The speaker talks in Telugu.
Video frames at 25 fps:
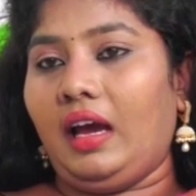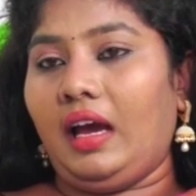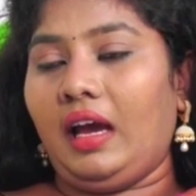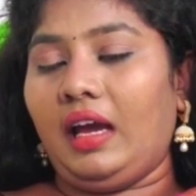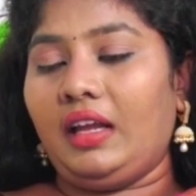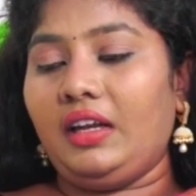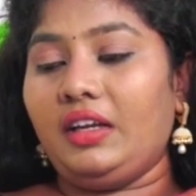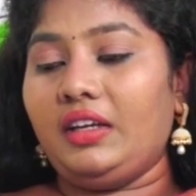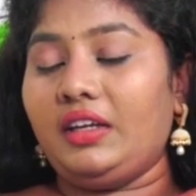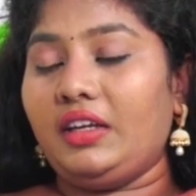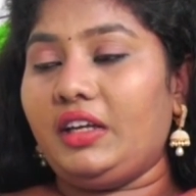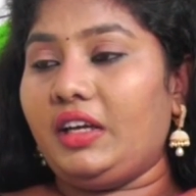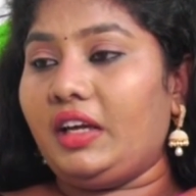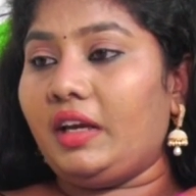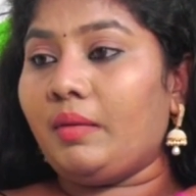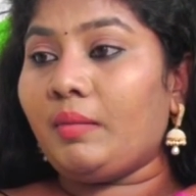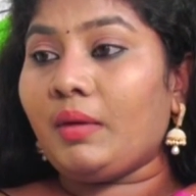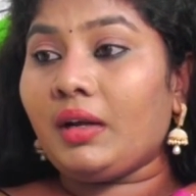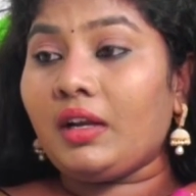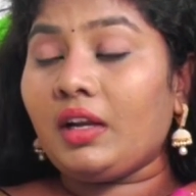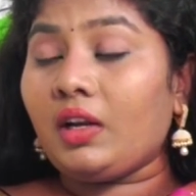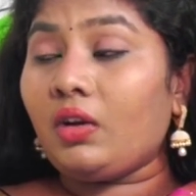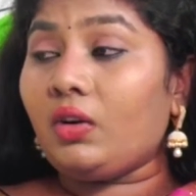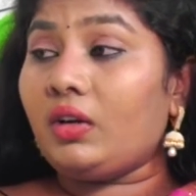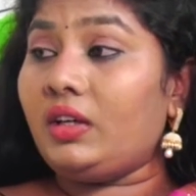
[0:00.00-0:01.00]
ఆయన
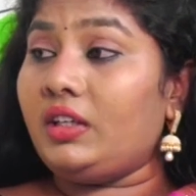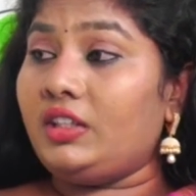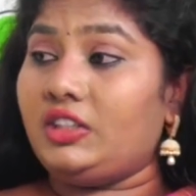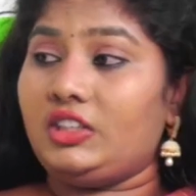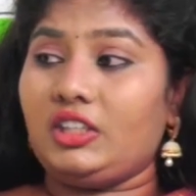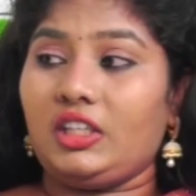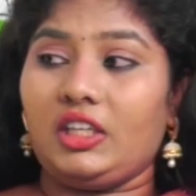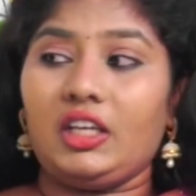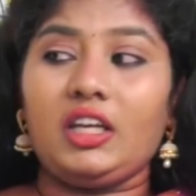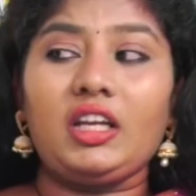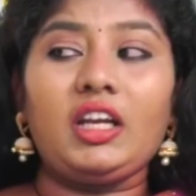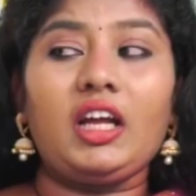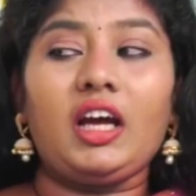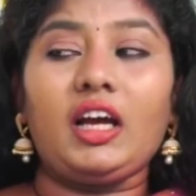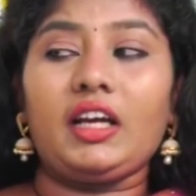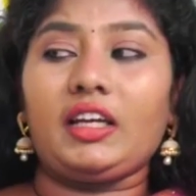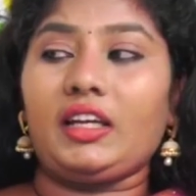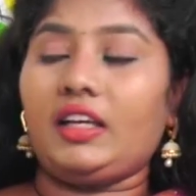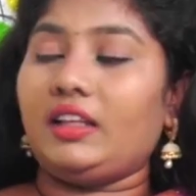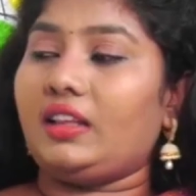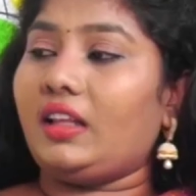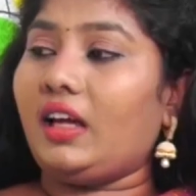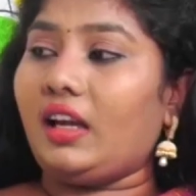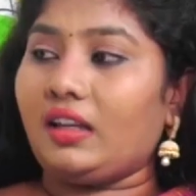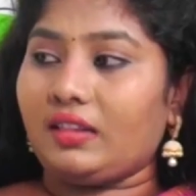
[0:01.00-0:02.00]
ఏమన్నాలో నిజంగా
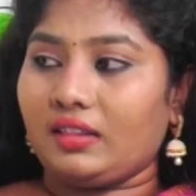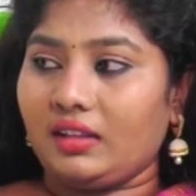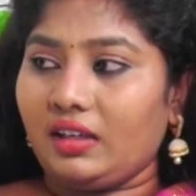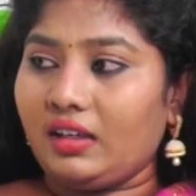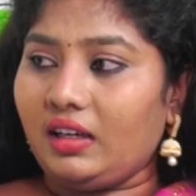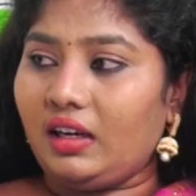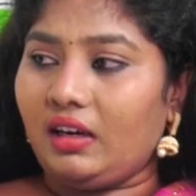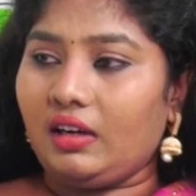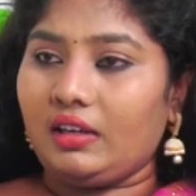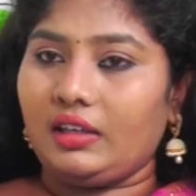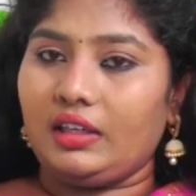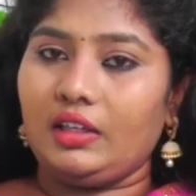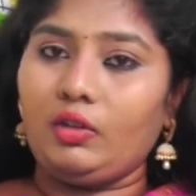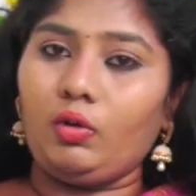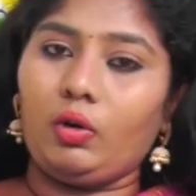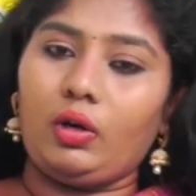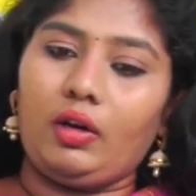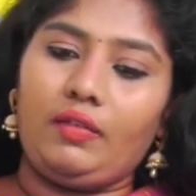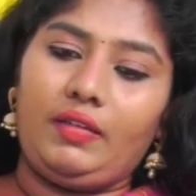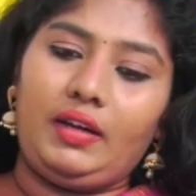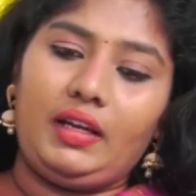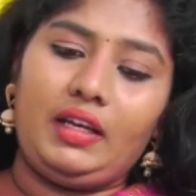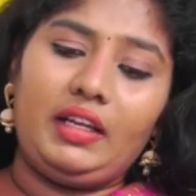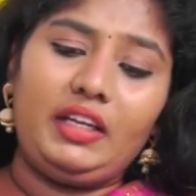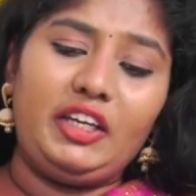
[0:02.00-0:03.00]
నాకైతే అర్థం కావట్లేదు
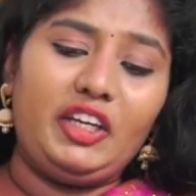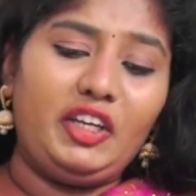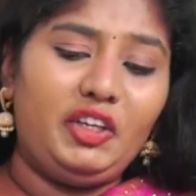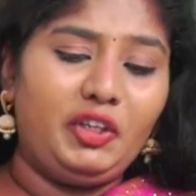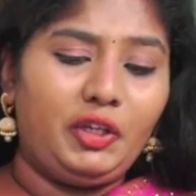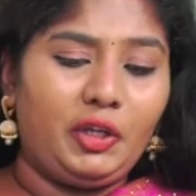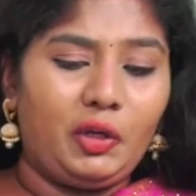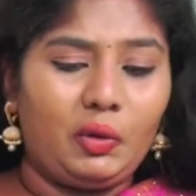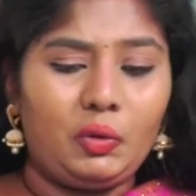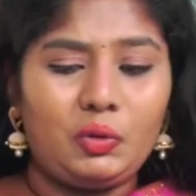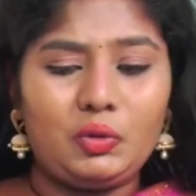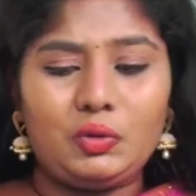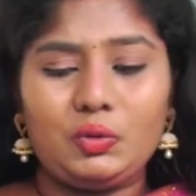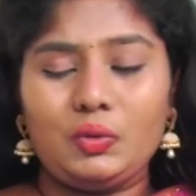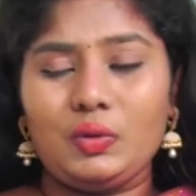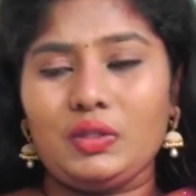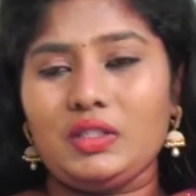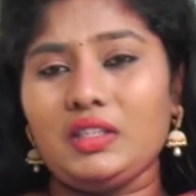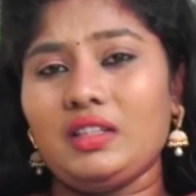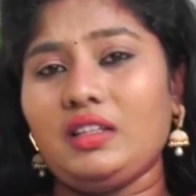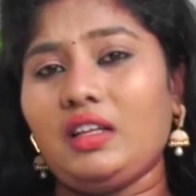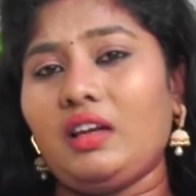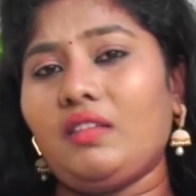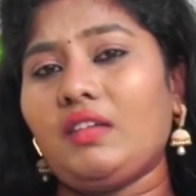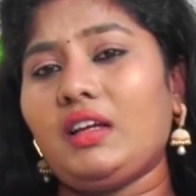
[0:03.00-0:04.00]
ఒకవేళ ఈ ఇంటర్వ్యూ
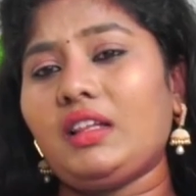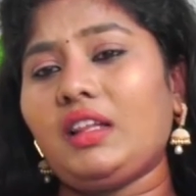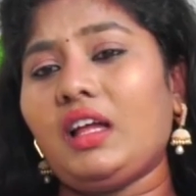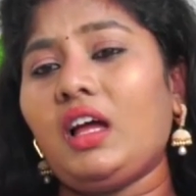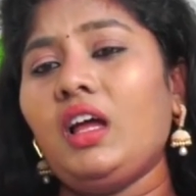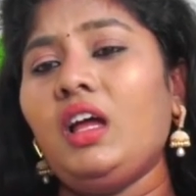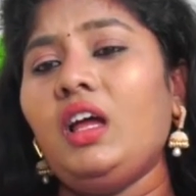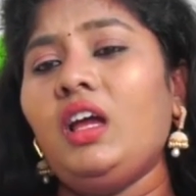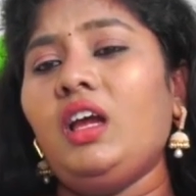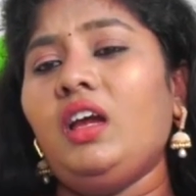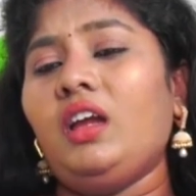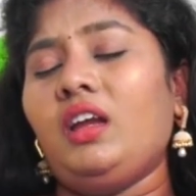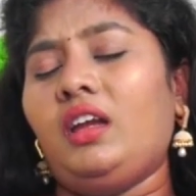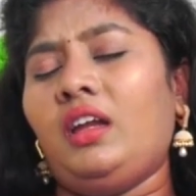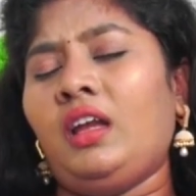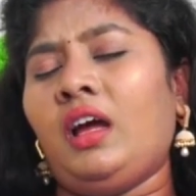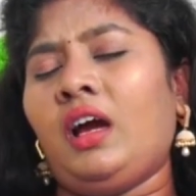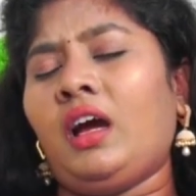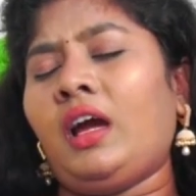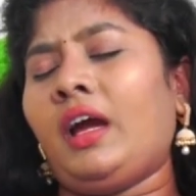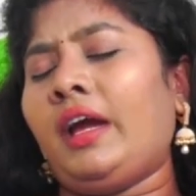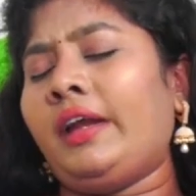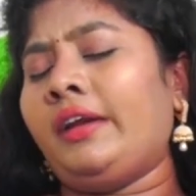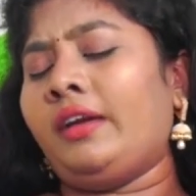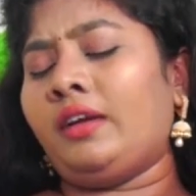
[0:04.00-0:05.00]
చూసిన తర్వాత నా
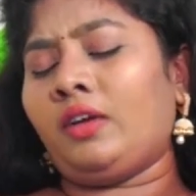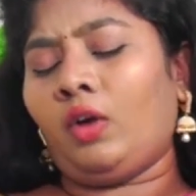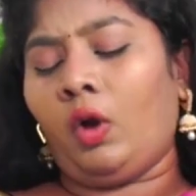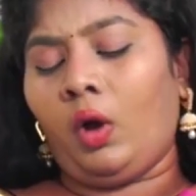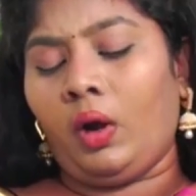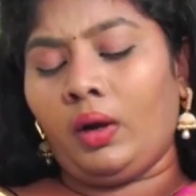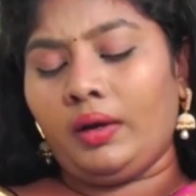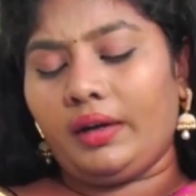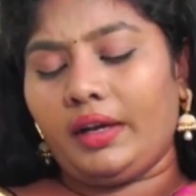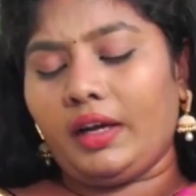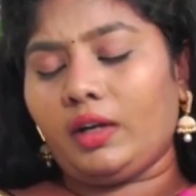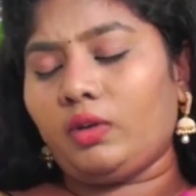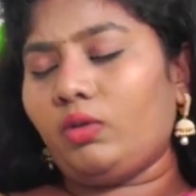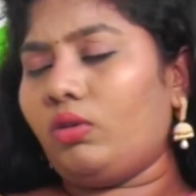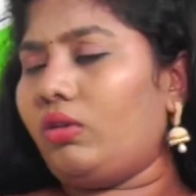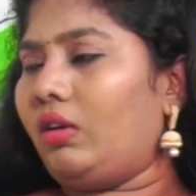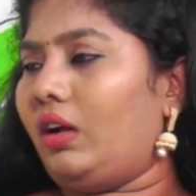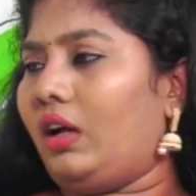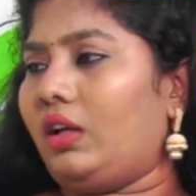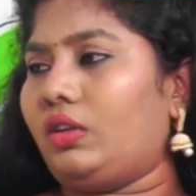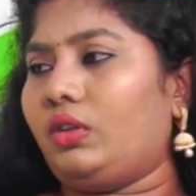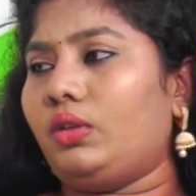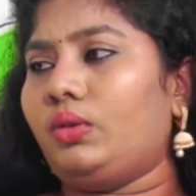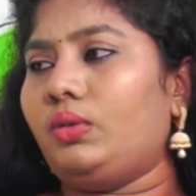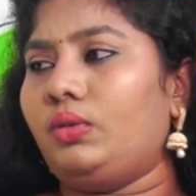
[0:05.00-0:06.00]
ఆయన కాంటాక్ట్ కూడా
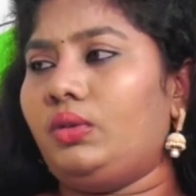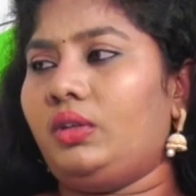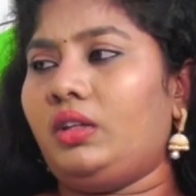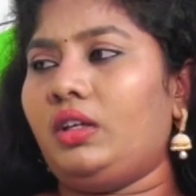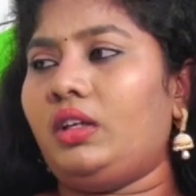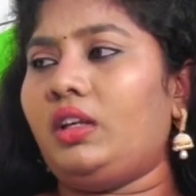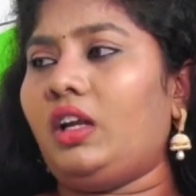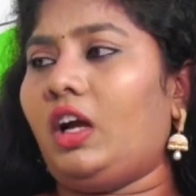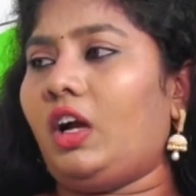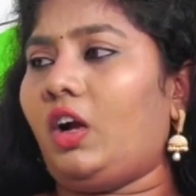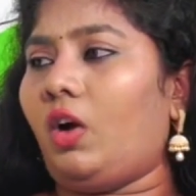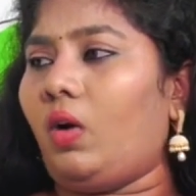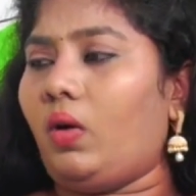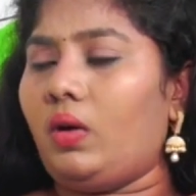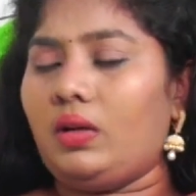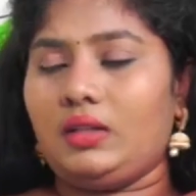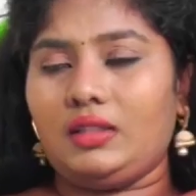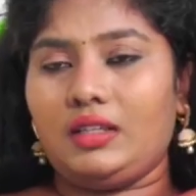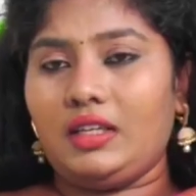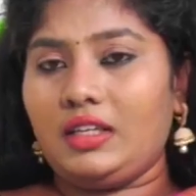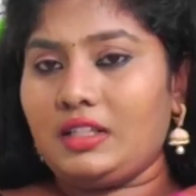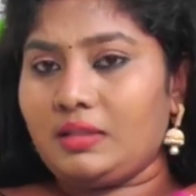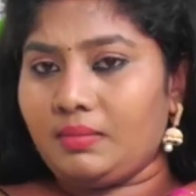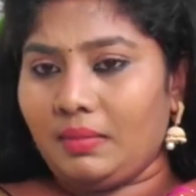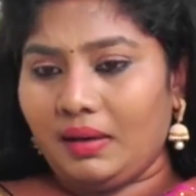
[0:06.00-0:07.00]
నాతో ఉంది నాకు కాల్
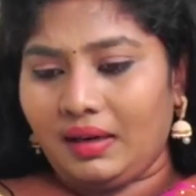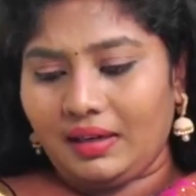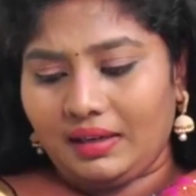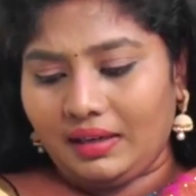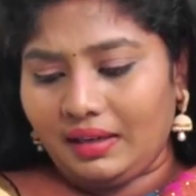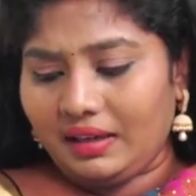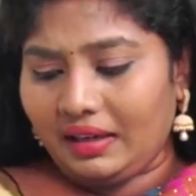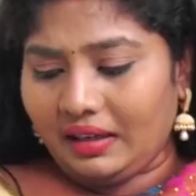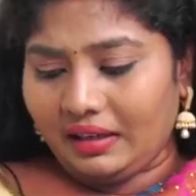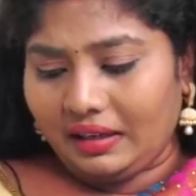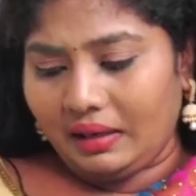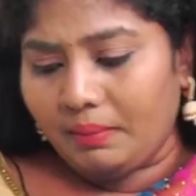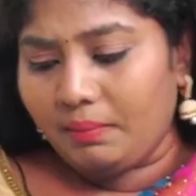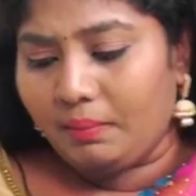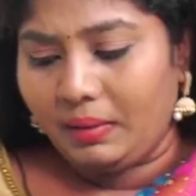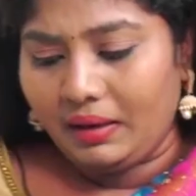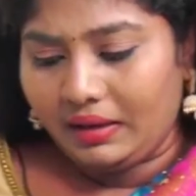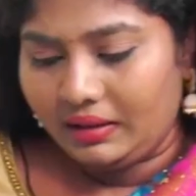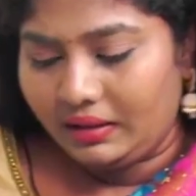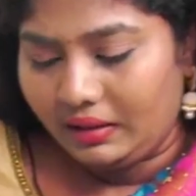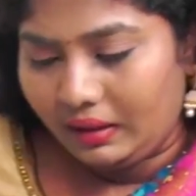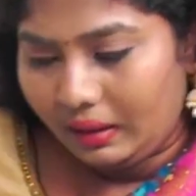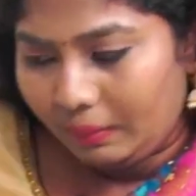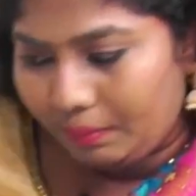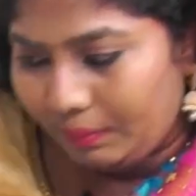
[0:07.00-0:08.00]
చేసి మాట్లాడి నాకేం
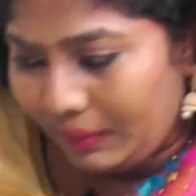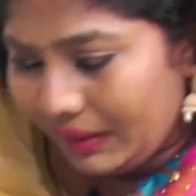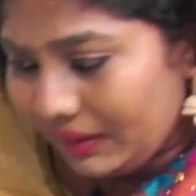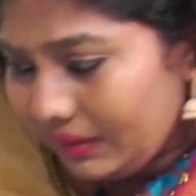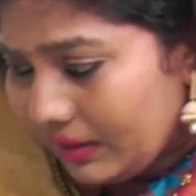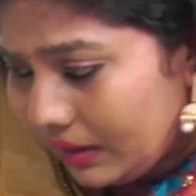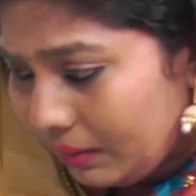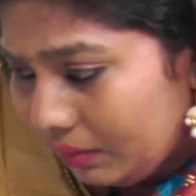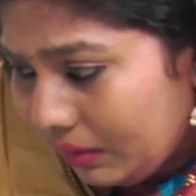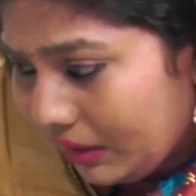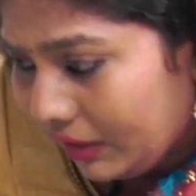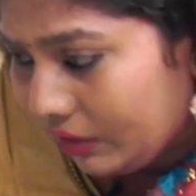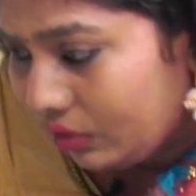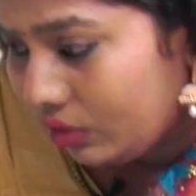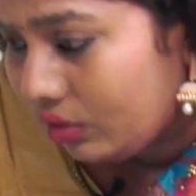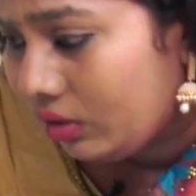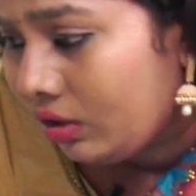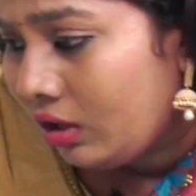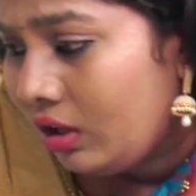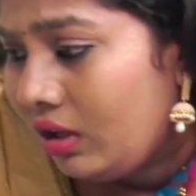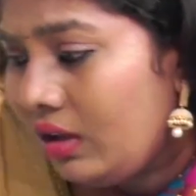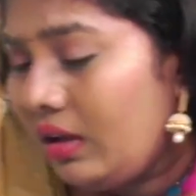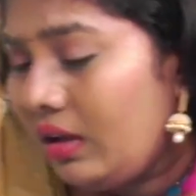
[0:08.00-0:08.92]
అభ్యంతరం లేదు